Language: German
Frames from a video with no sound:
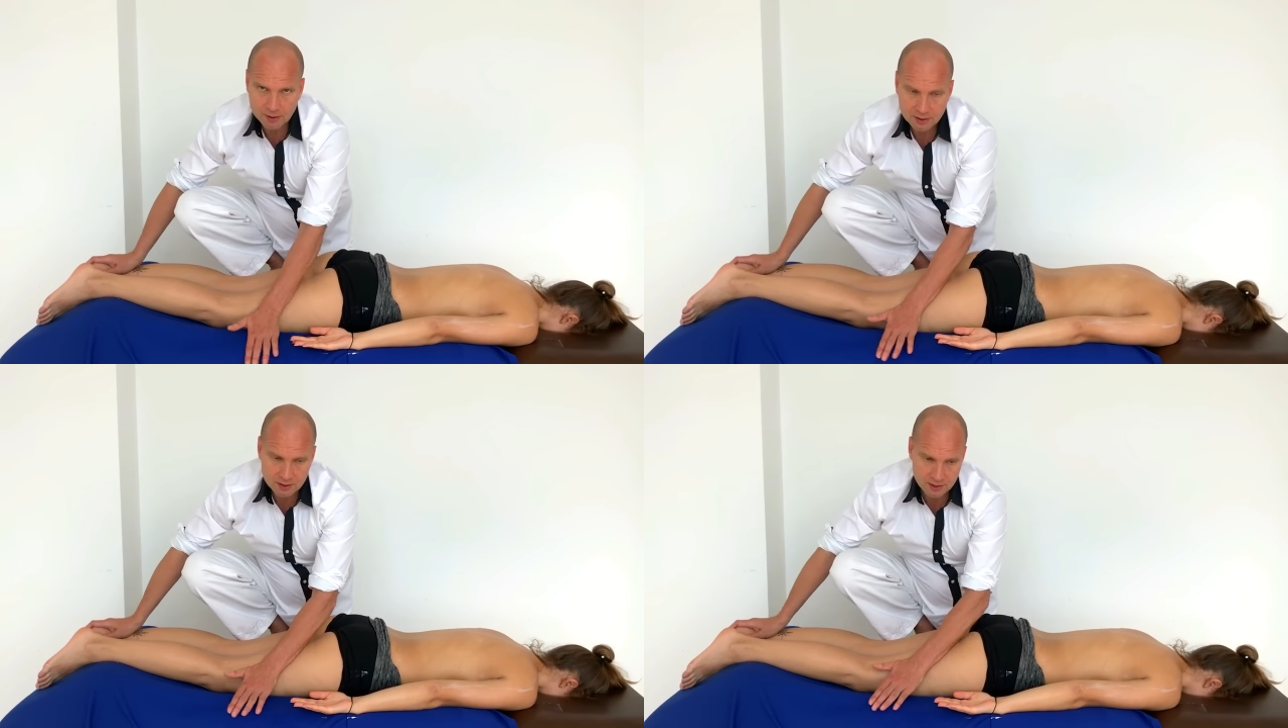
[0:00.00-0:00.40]

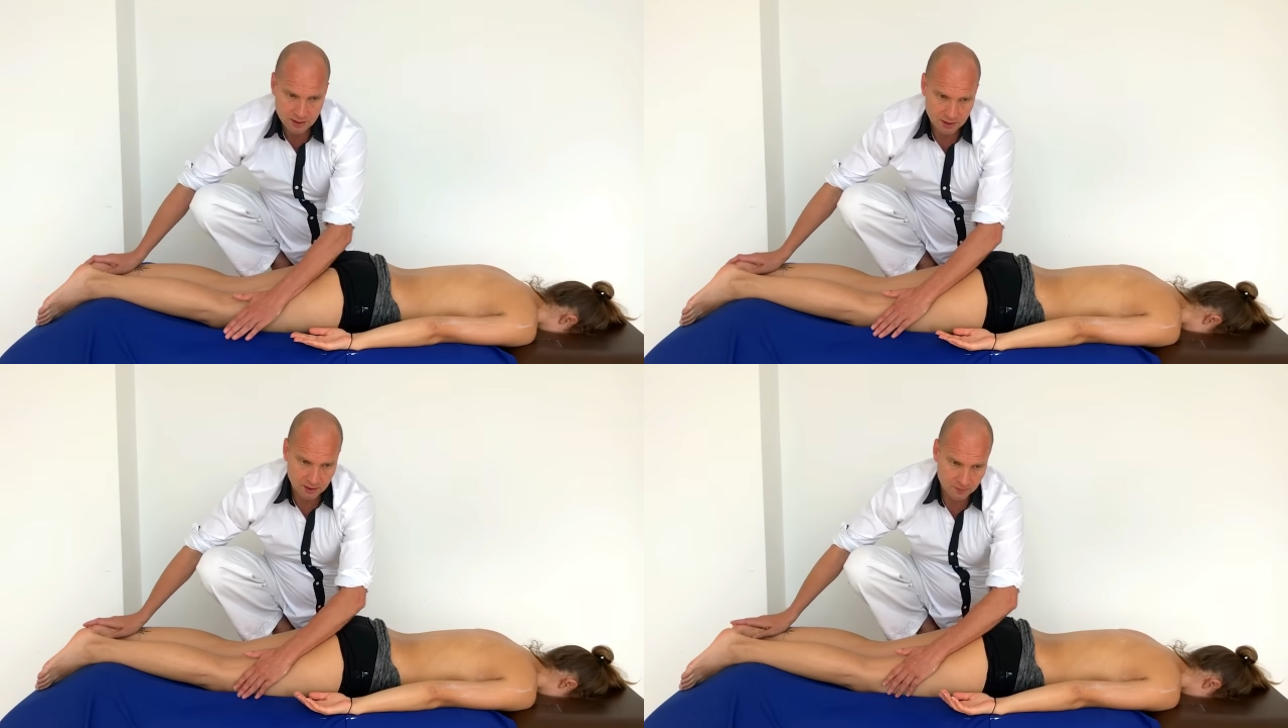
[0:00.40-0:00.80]
Es
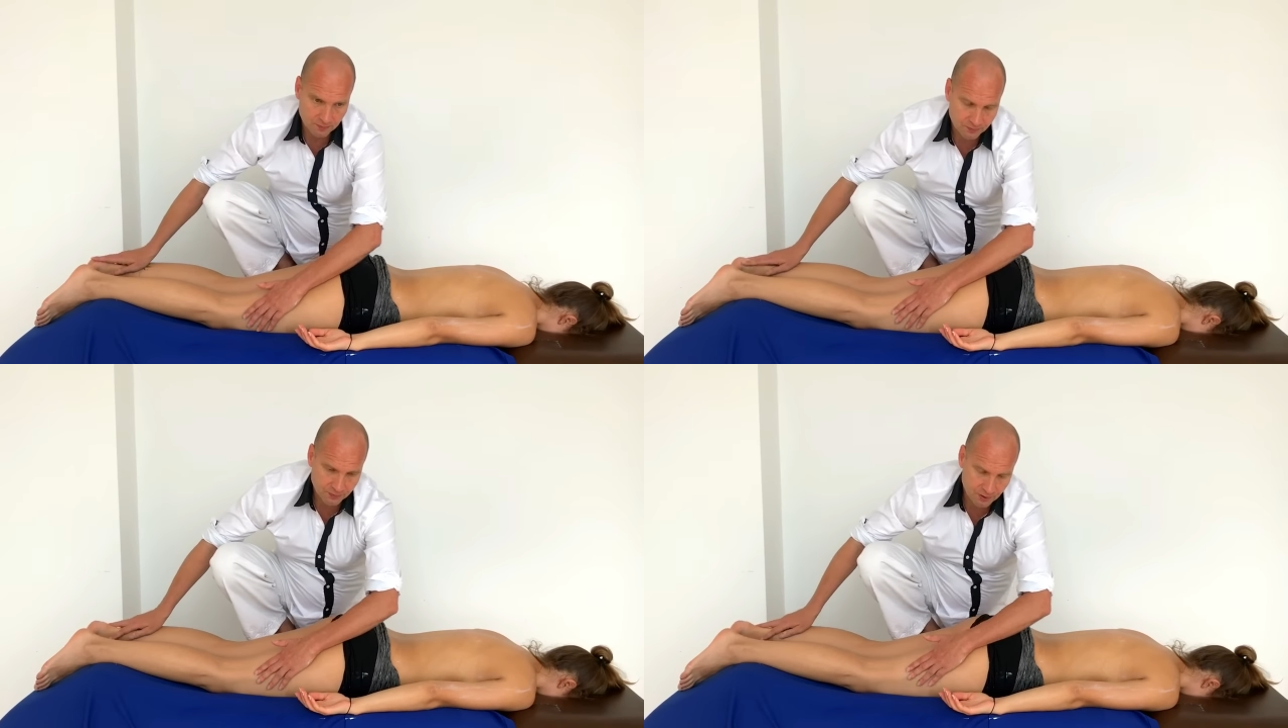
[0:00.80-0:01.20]
macht
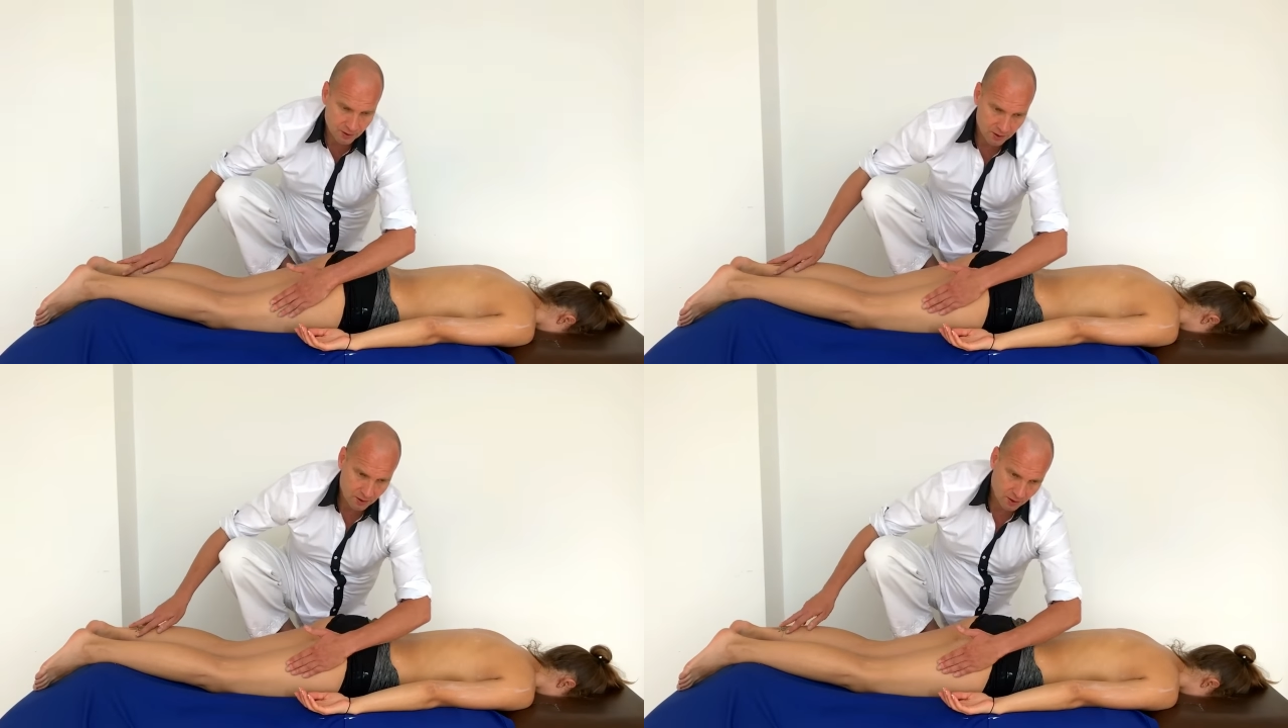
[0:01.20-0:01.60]

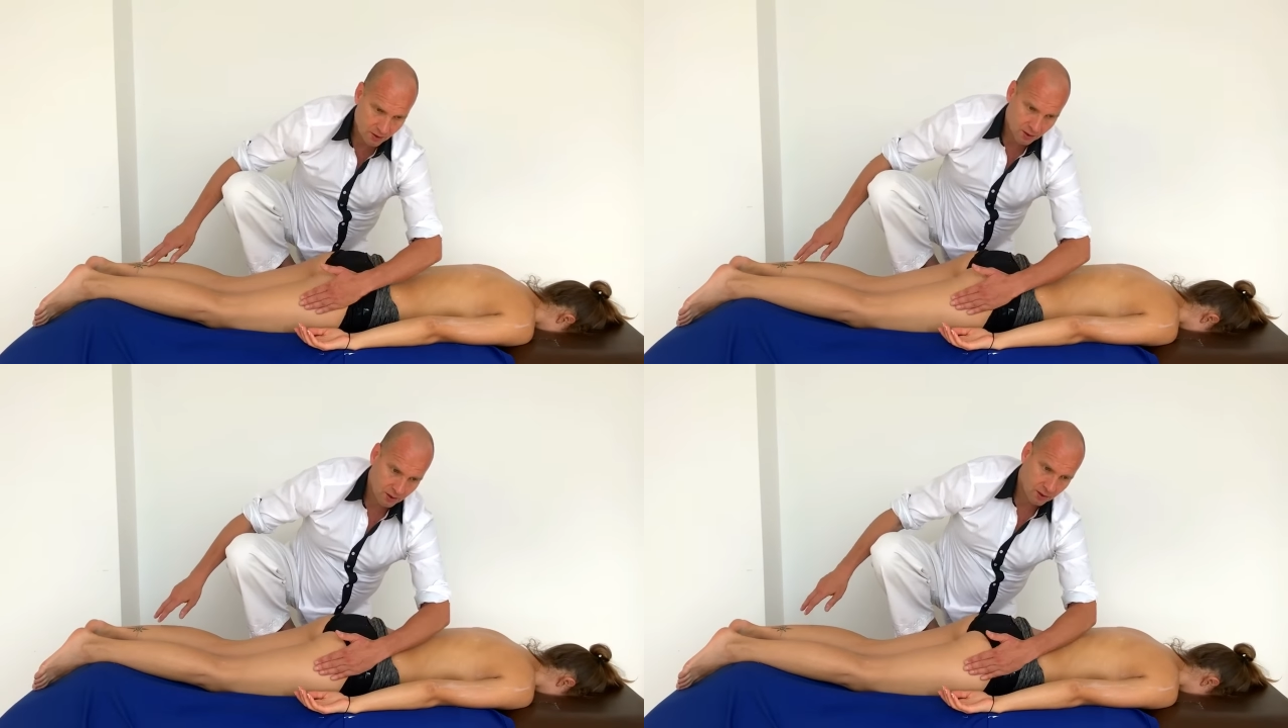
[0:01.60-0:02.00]
insofern
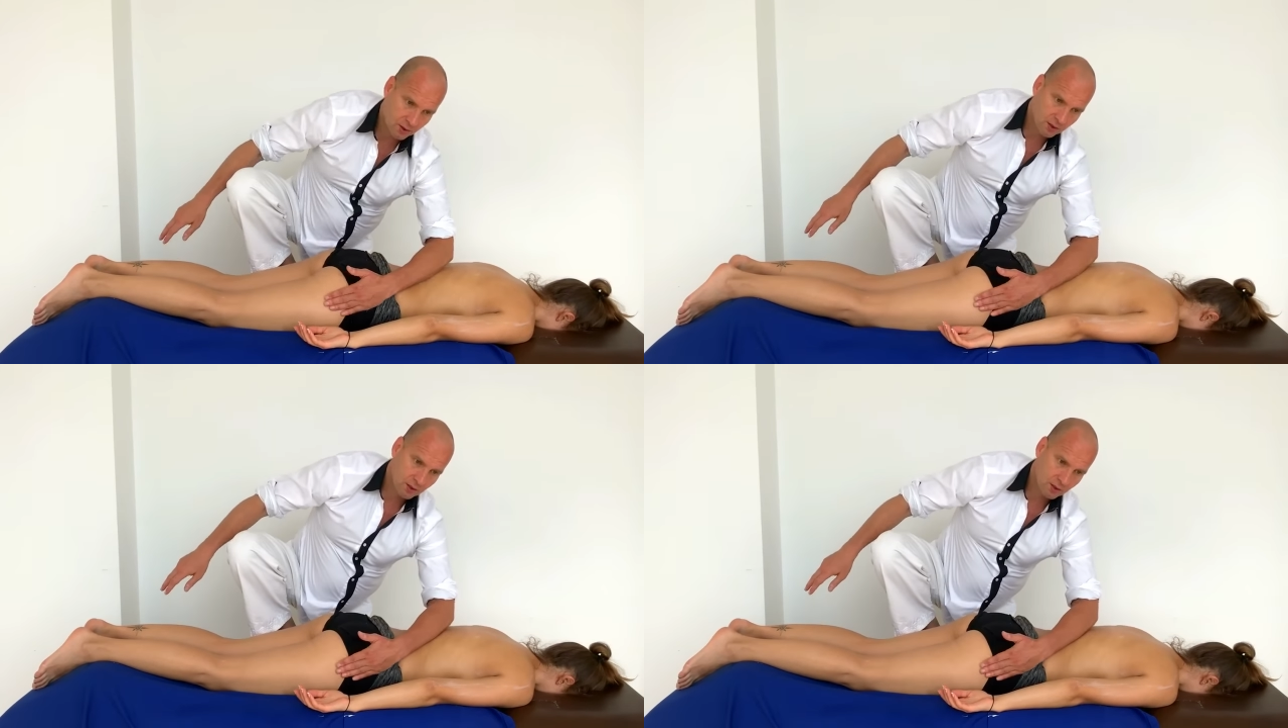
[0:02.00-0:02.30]
Sinn,